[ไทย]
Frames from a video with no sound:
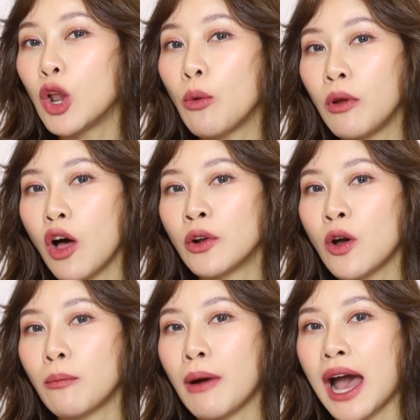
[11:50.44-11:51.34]
ลมร้อน
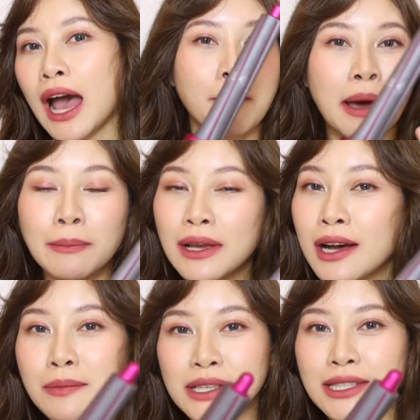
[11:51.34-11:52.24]
ออกมามันไม่
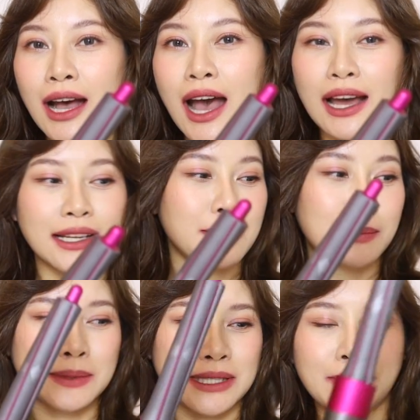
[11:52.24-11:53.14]
เคยมีสักครั้งที่แบ
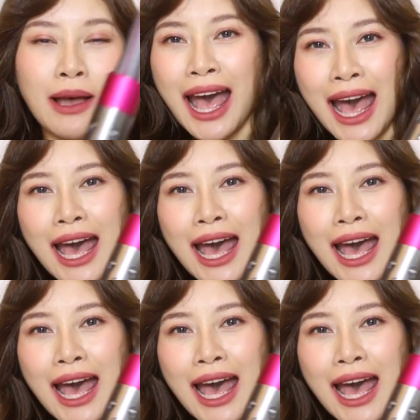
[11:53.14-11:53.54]
บจะมา